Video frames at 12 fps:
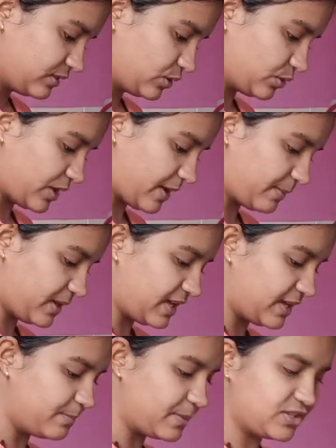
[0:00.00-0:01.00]
तो यहाँ पे
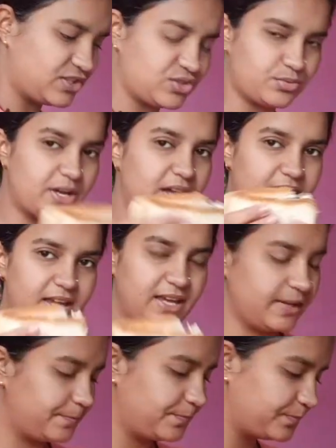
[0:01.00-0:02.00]
एक बच चुका है
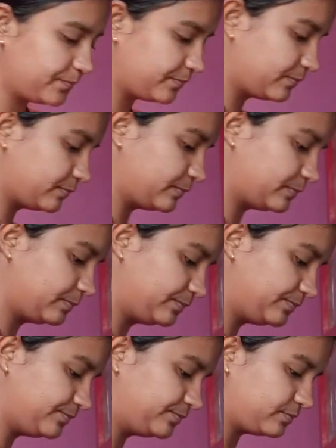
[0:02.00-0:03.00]

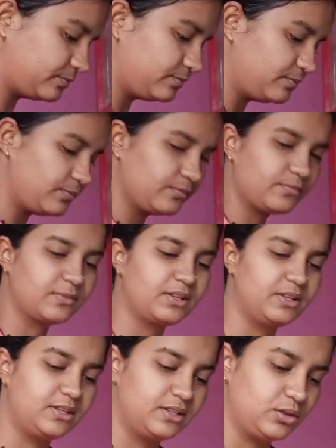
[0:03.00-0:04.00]

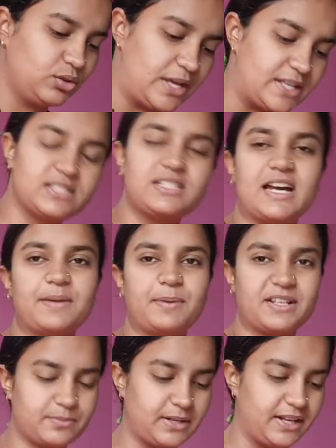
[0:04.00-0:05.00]
तो ऐसे चार
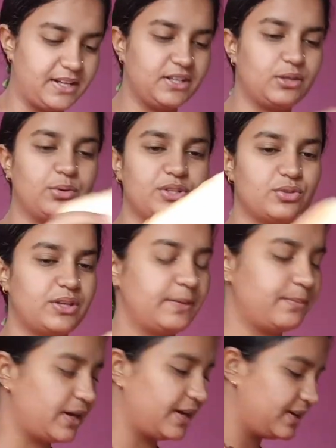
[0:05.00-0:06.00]
पांच बनाने हैं क्योंकि जो ये
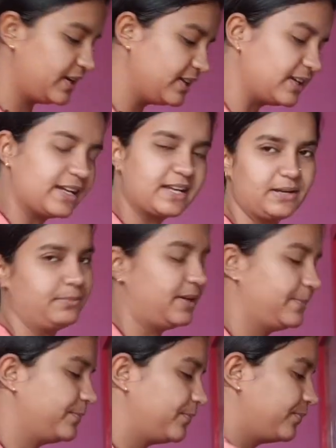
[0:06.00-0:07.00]
ब्रेड है ये कम है
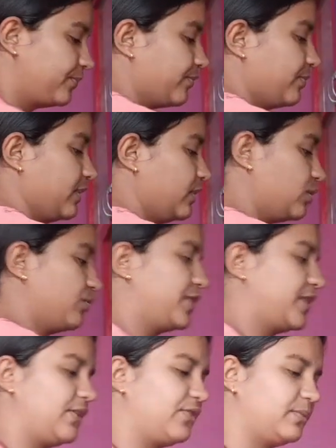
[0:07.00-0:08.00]
तो
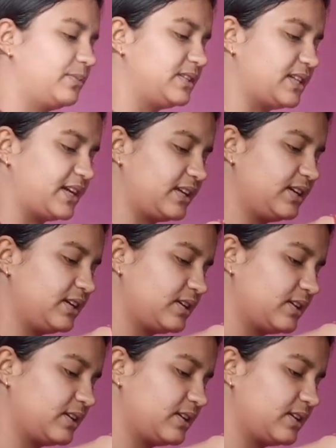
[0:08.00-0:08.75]
फटाफट बन जाएंगे